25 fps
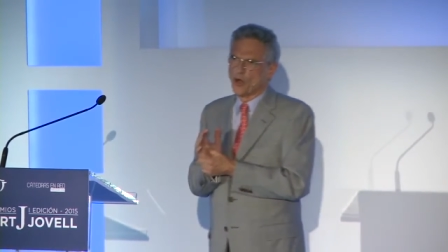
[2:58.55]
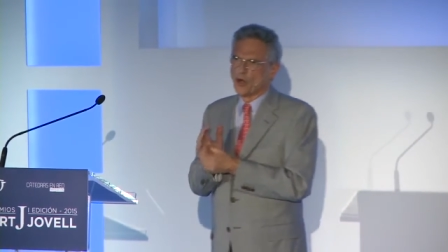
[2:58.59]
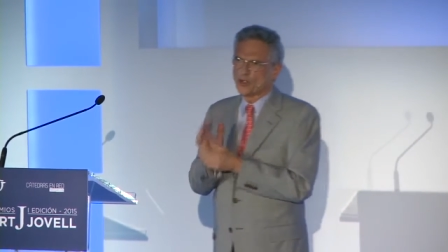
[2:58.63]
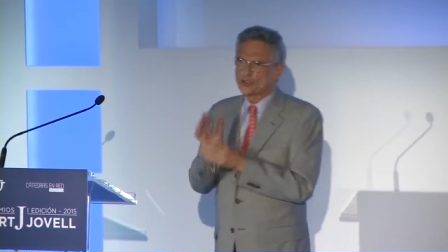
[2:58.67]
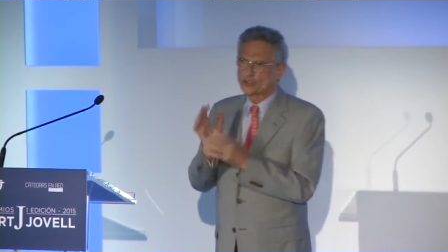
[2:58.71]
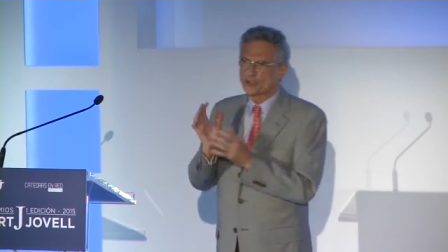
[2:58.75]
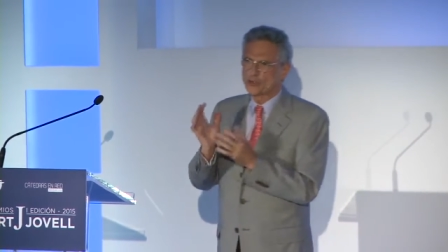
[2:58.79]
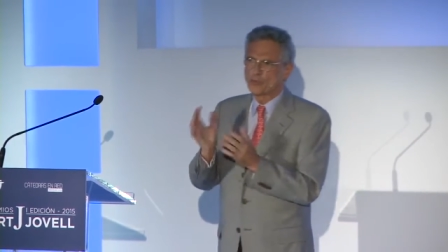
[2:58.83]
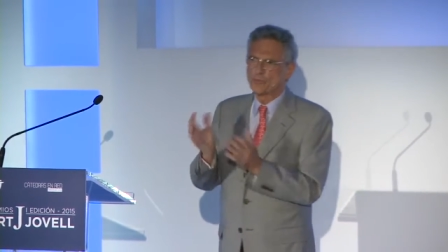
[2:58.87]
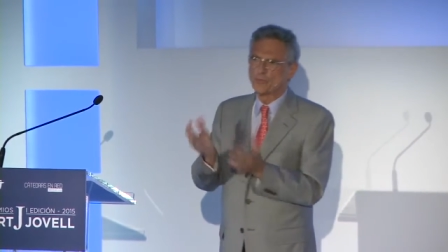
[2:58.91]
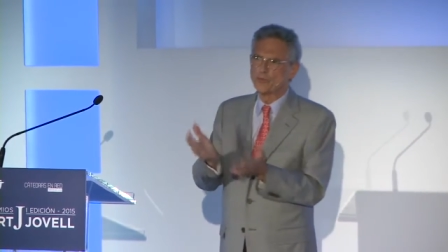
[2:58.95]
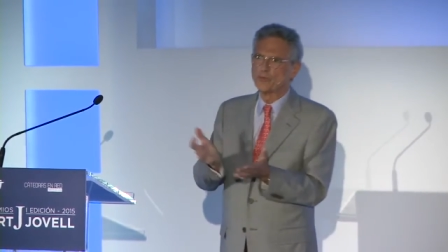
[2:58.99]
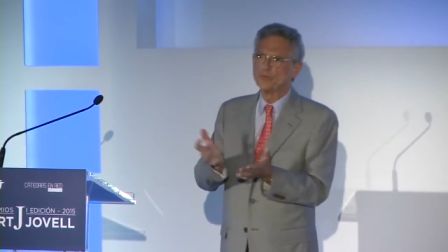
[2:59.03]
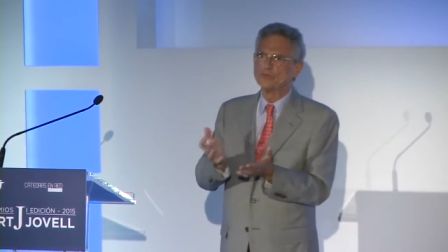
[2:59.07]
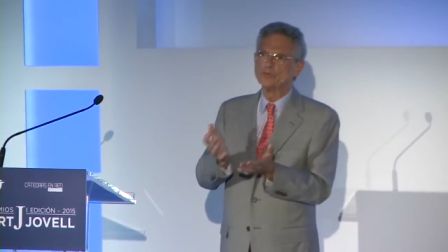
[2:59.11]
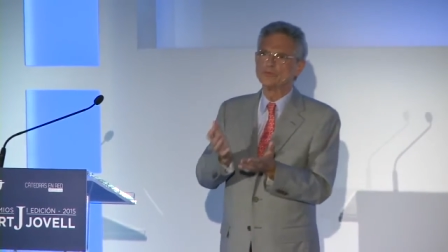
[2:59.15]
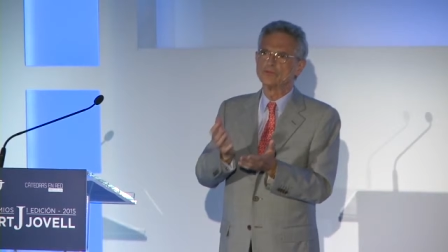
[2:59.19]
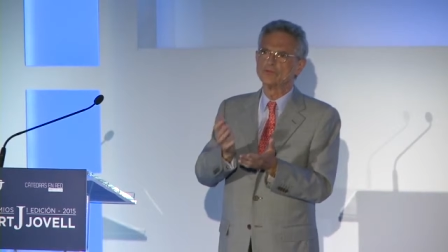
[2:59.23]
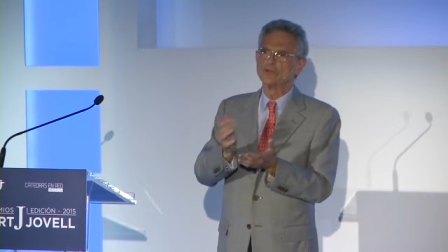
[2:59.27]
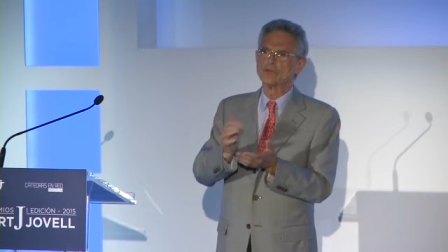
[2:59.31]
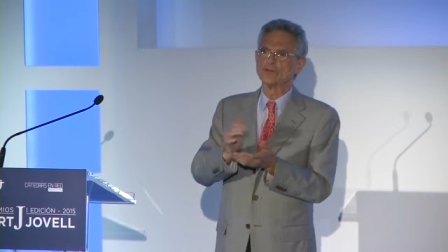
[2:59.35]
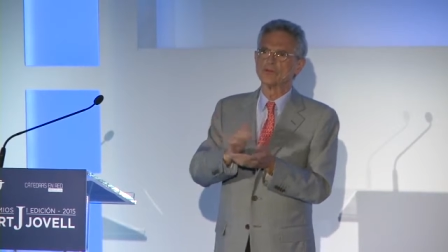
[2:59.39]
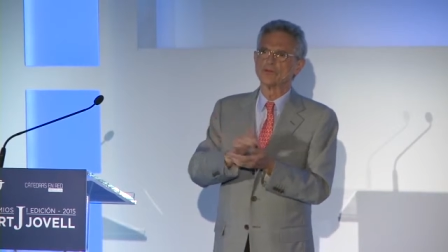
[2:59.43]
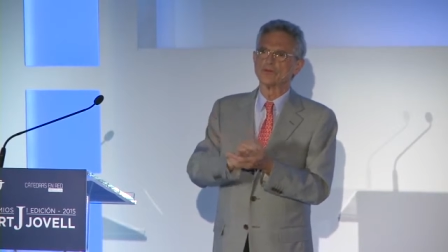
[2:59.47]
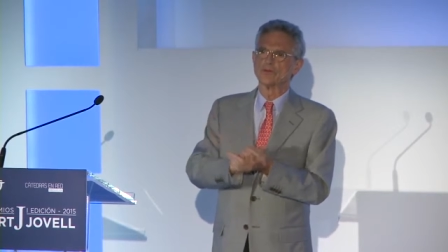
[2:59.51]
Otro
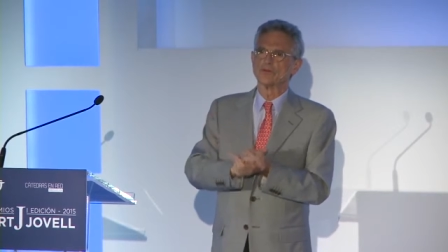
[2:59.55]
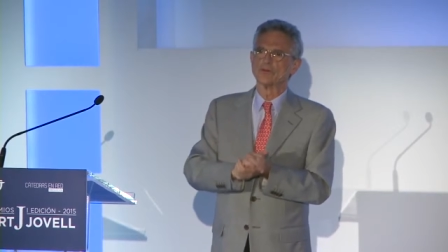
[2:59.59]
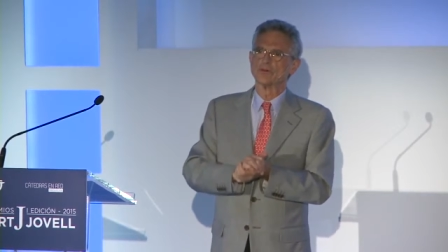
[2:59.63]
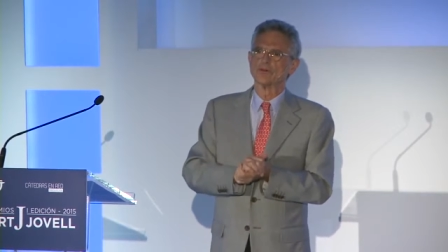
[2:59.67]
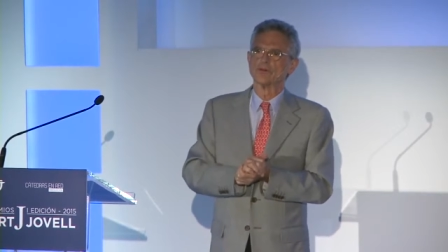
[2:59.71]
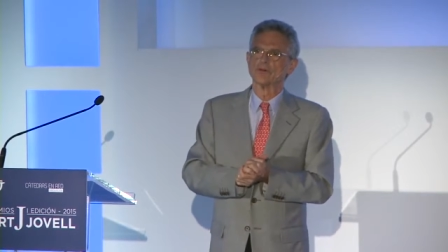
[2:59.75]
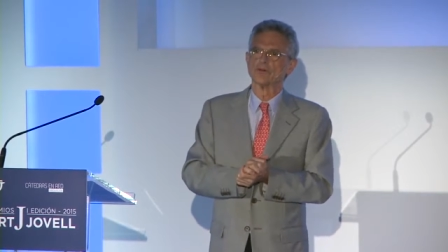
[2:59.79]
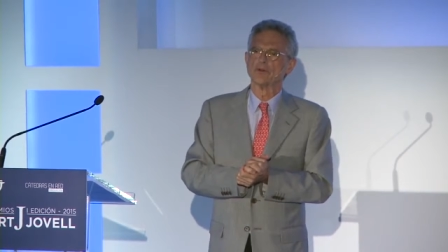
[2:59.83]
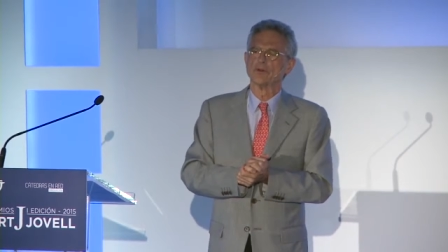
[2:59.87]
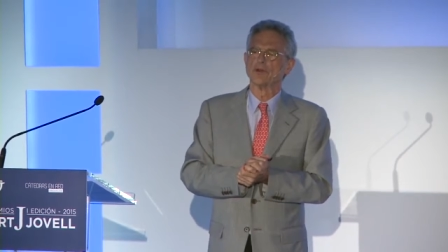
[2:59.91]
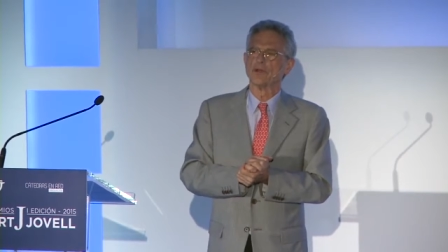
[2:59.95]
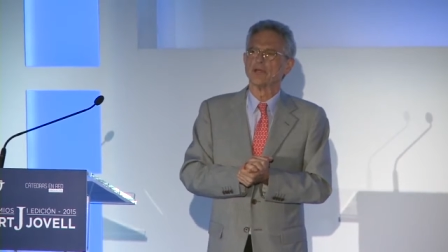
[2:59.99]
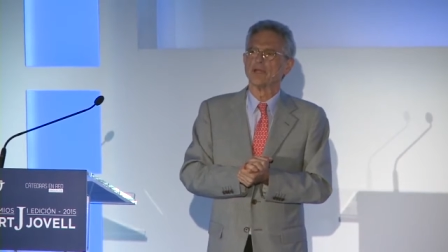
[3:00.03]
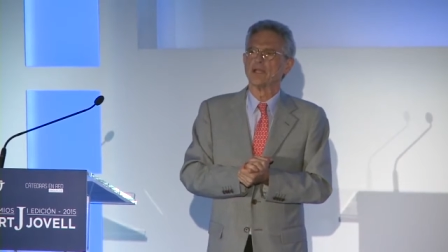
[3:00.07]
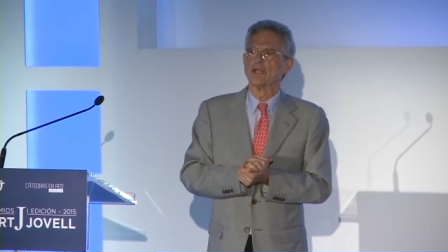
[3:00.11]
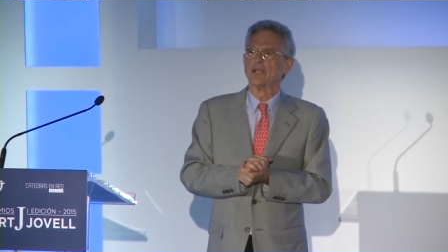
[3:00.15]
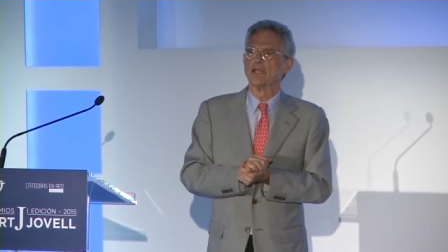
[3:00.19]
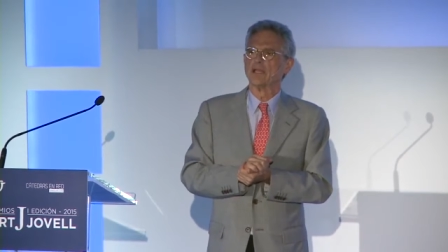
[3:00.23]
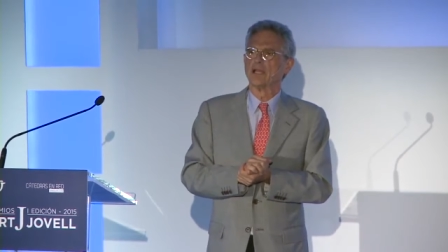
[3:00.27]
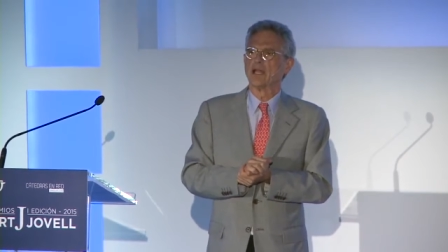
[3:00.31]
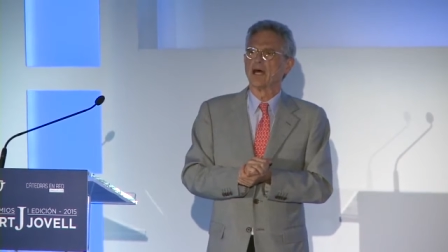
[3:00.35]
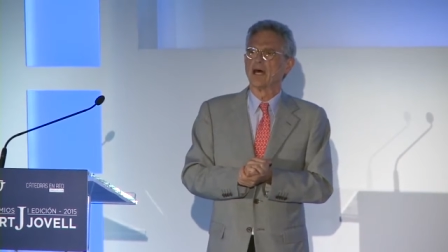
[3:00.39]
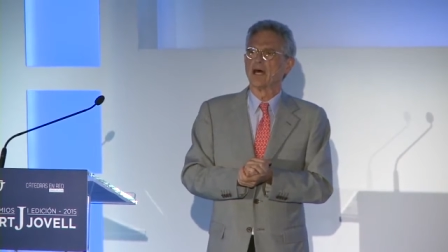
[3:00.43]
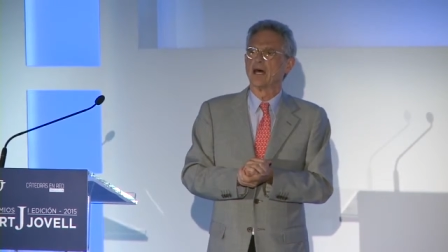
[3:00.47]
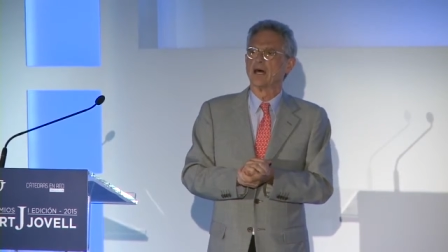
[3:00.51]
punto
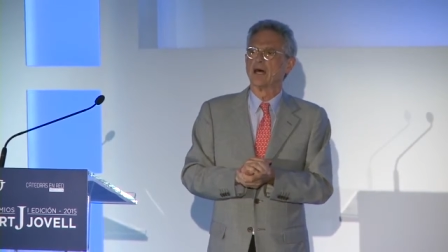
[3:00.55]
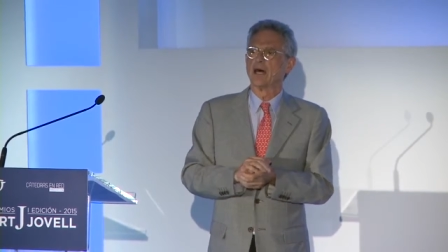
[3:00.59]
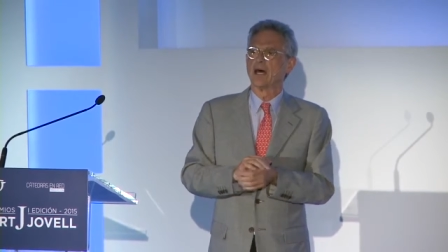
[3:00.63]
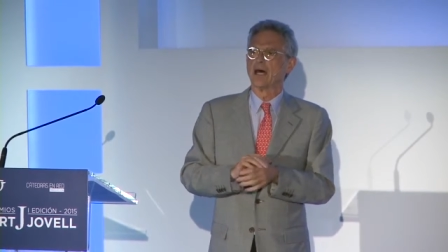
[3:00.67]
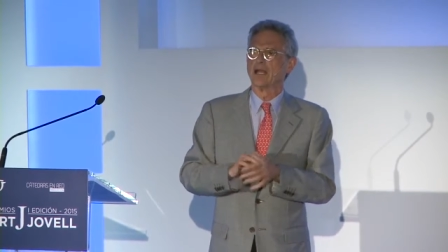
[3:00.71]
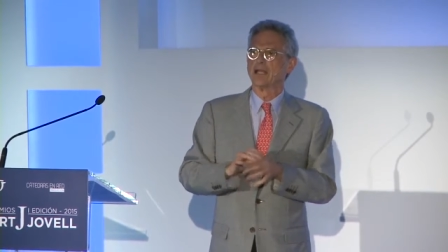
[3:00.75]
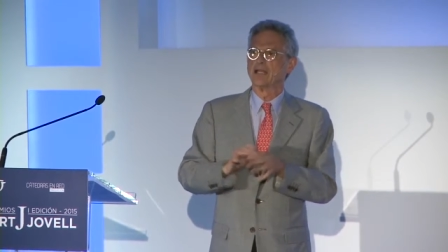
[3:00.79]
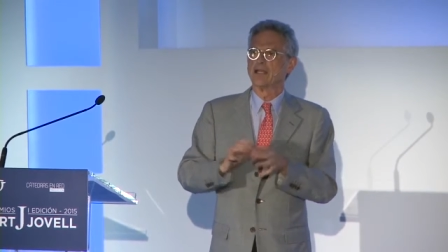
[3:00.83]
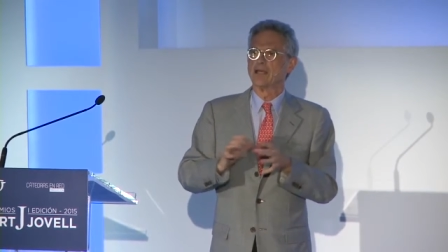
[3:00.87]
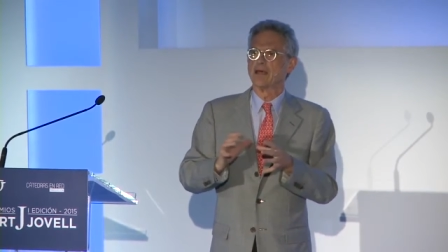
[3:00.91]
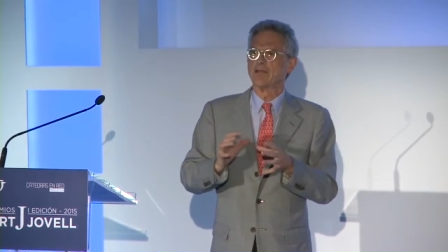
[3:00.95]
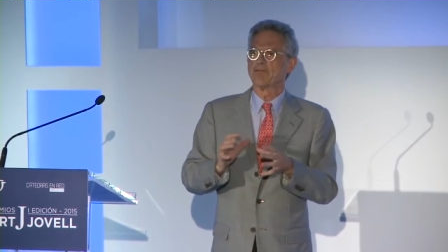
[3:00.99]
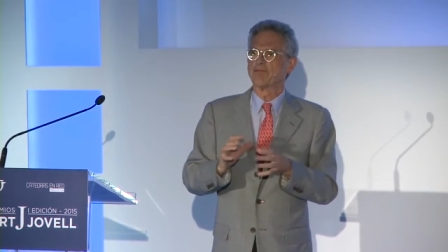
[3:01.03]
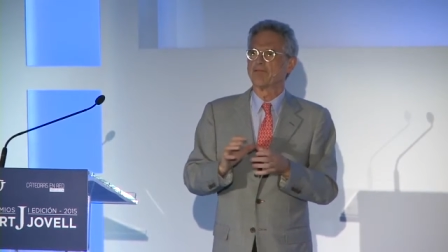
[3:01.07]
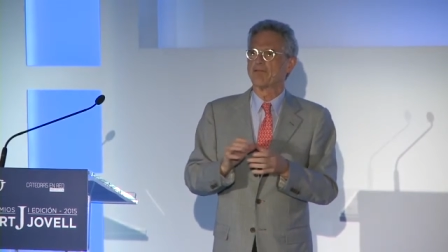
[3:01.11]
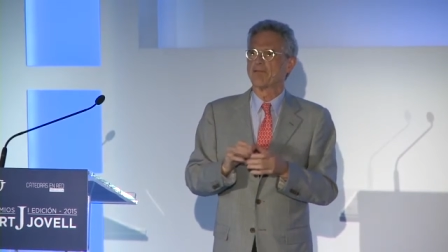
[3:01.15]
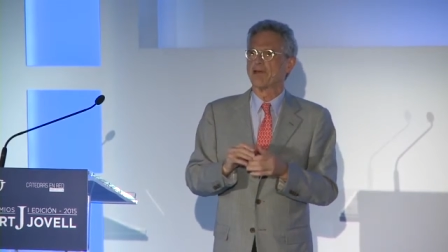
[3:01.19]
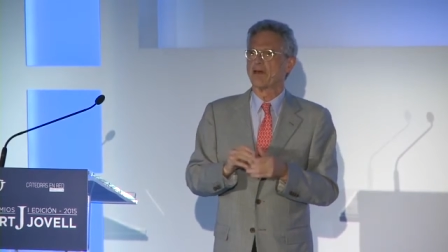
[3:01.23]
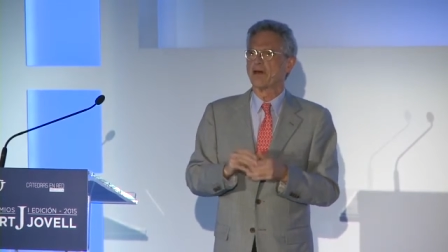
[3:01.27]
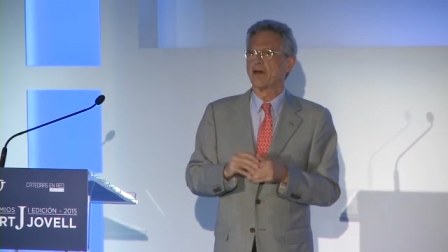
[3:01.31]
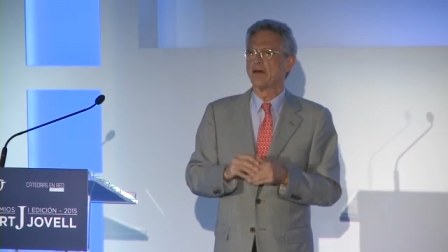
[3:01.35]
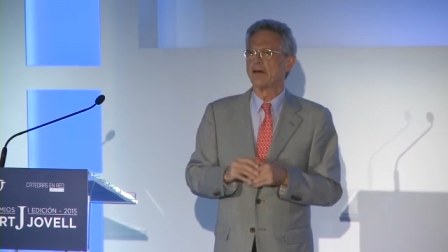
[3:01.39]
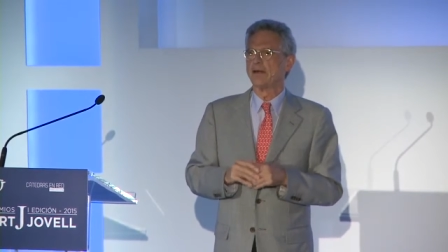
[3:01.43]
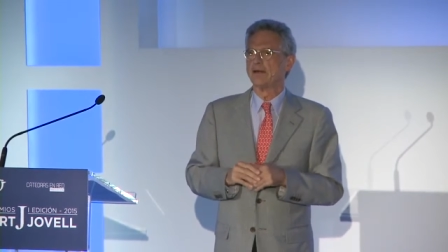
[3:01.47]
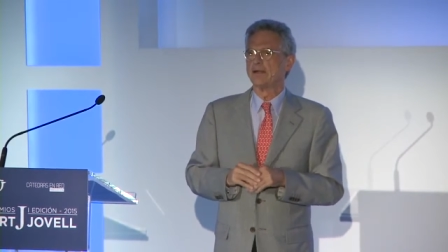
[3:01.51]
en la
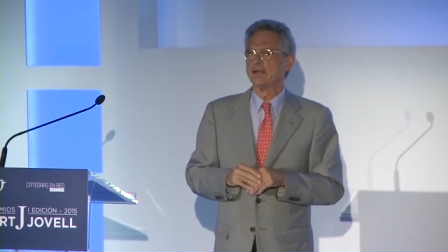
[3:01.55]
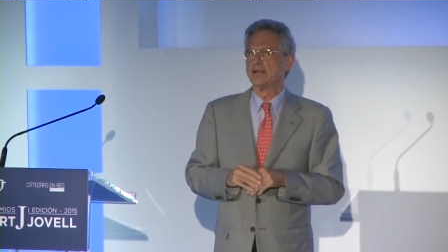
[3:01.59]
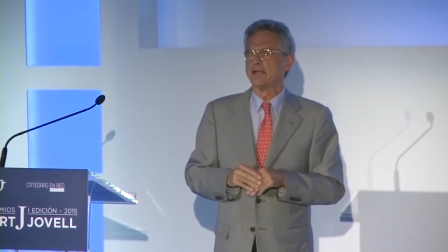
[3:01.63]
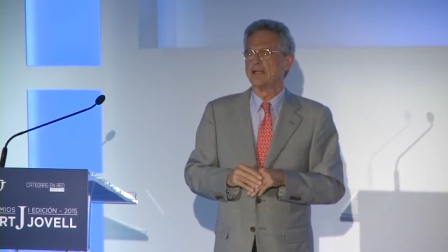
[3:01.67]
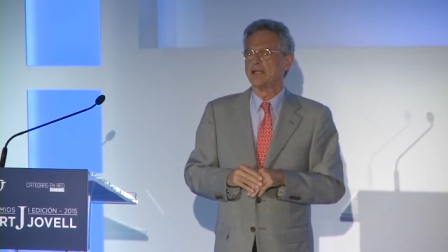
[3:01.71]
alianza